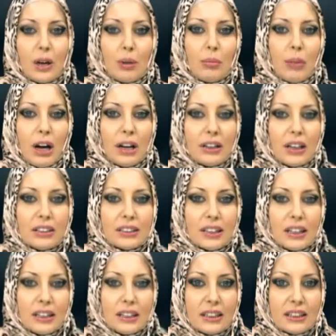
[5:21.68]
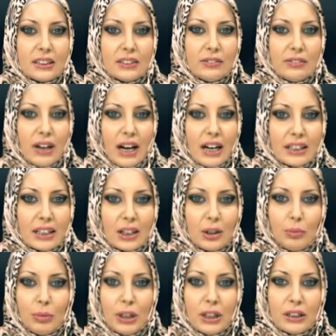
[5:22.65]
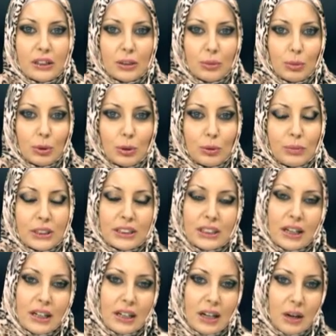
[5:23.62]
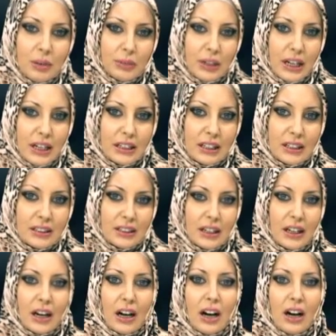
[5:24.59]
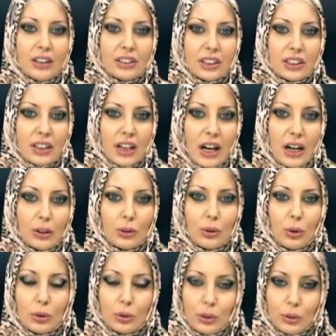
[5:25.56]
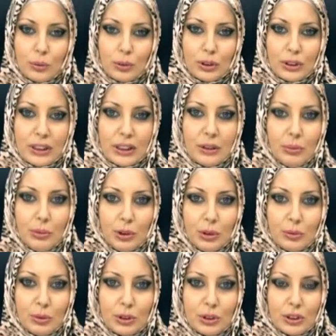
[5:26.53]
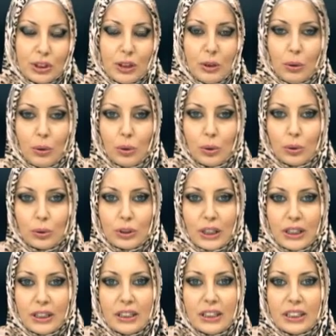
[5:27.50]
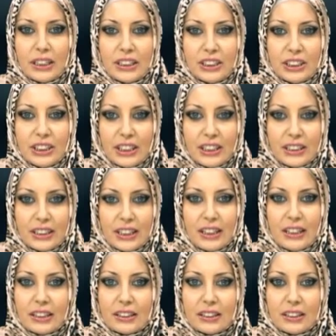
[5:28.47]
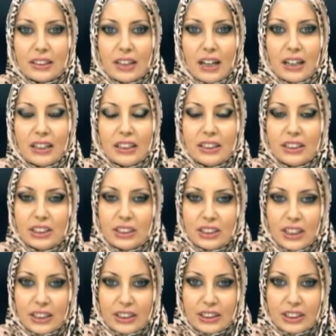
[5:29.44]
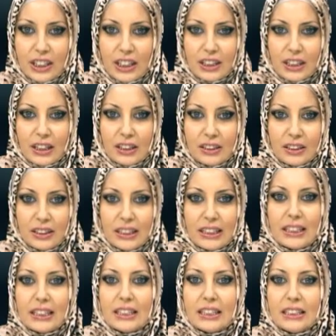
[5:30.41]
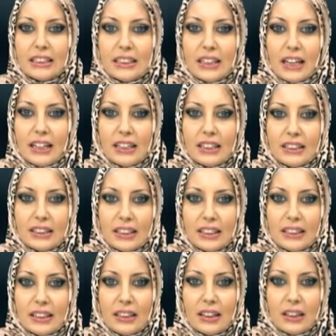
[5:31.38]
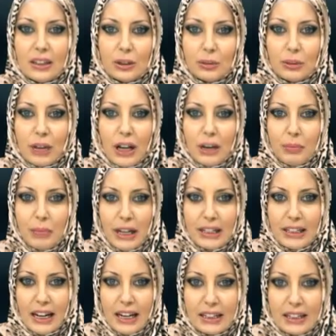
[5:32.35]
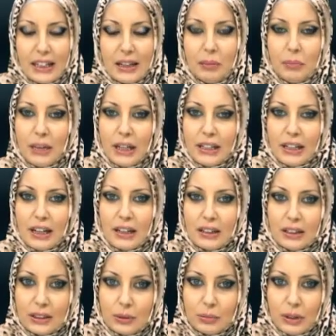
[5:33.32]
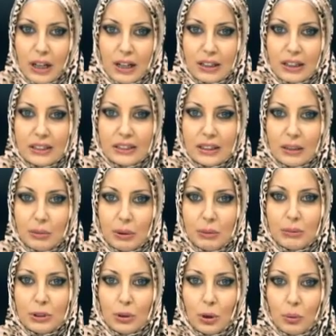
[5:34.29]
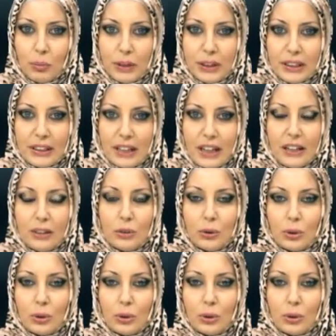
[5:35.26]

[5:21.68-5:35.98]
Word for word: Bağnazlar kadın ve erkeğin bir arada bulunması haram derler. Ancak her gün otobüste, minibüste, okulda, iş yerinde kadınlarla iç içe yaşarlar. İnternette de hanımlar beylerle, beyler hanımlarla samimi sohbet eder,